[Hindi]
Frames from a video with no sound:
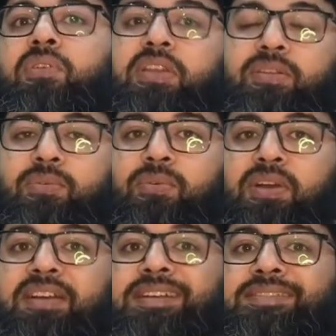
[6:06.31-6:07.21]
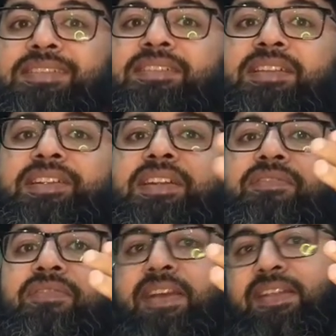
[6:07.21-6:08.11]
ऑयल होगा
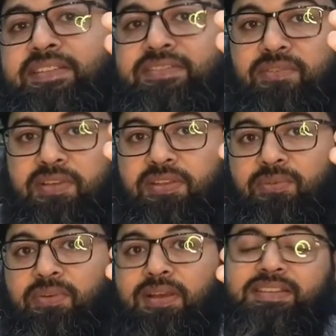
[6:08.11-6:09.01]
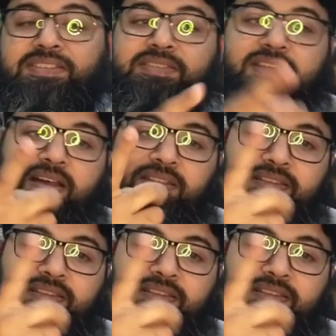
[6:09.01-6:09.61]
कंसनट्रेटेड फ्रेगरेंस ऑयल होगा या